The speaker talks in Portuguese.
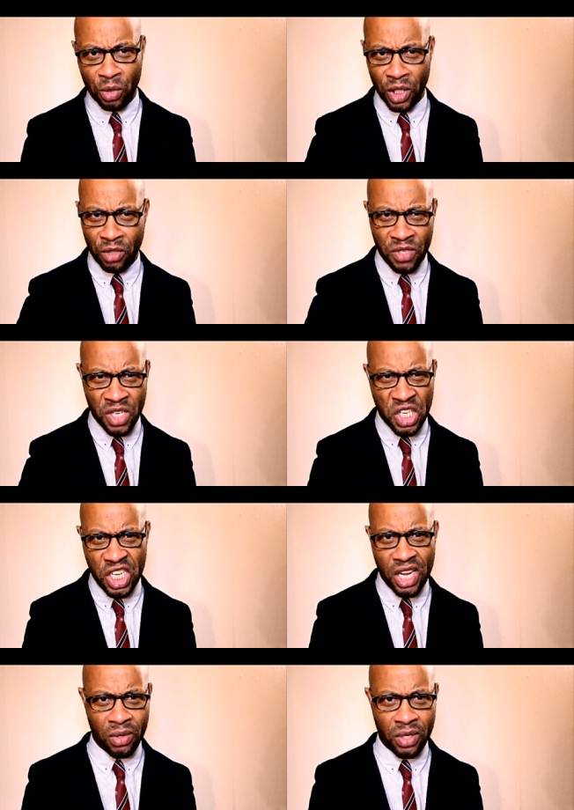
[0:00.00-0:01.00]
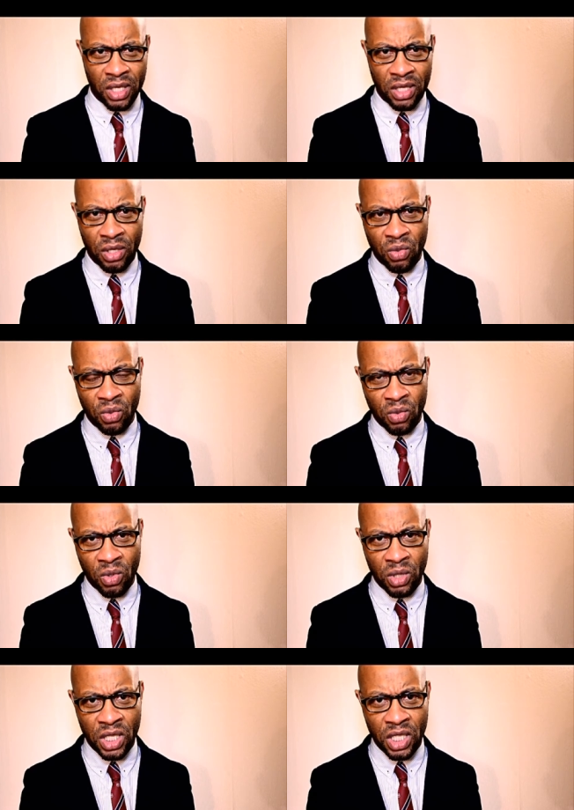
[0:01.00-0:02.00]
as pessoas fingiram que esse assunto
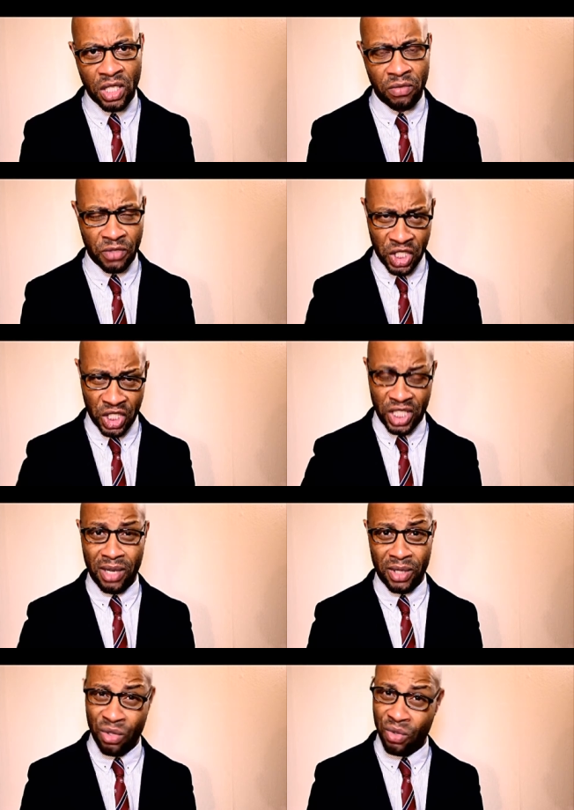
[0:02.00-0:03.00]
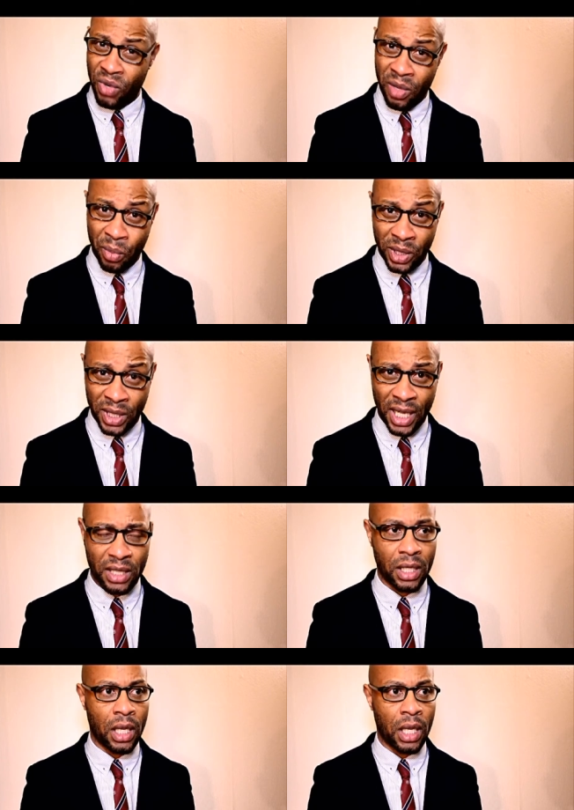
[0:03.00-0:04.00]
não existe, fingiram que isso não é
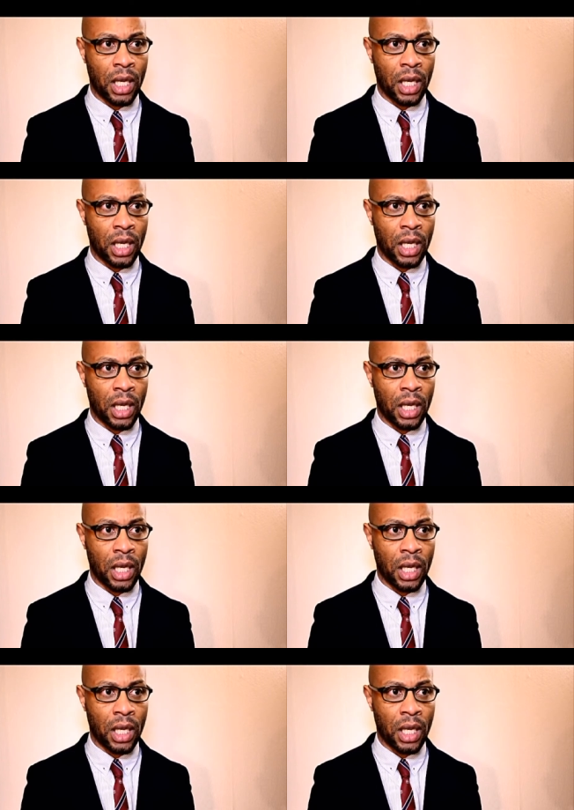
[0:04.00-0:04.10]
importante.